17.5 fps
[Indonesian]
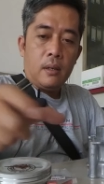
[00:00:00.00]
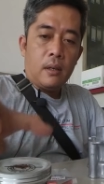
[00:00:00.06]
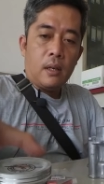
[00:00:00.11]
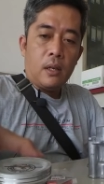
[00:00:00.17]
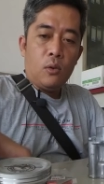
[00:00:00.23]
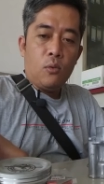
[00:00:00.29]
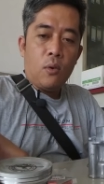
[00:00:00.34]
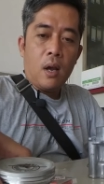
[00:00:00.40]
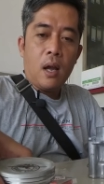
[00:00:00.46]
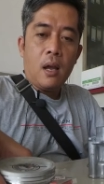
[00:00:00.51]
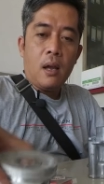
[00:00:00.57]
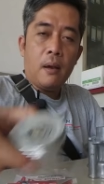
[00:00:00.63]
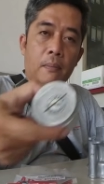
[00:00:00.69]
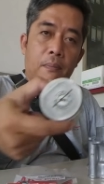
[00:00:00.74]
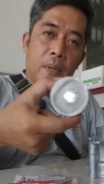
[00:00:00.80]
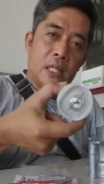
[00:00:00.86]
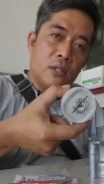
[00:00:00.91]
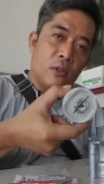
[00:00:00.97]
Kedua,
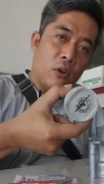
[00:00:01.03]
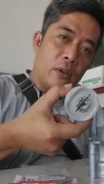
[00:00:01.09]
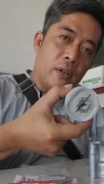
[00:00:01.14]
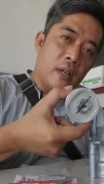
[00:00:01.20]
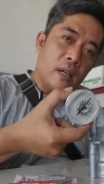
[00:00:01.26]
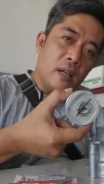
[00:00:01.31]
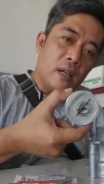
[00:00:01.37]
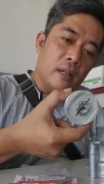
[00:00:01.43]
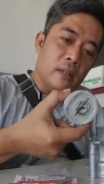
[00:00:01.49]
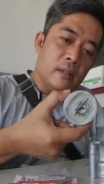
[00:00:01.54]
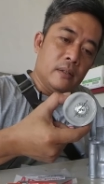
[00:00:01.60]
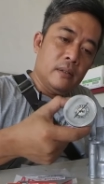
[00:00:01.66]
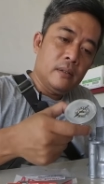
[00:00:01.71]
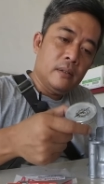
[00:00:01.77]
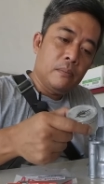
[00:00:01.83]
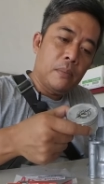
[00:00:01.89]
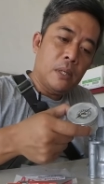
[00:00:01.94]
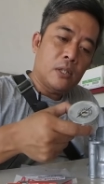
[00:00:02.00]
pistonnya
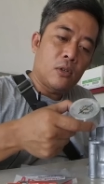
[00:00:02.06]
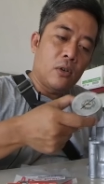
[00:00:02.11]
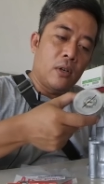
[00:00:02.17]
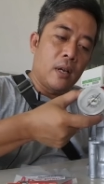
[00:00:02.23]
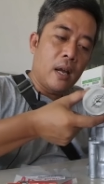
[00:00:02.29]
piston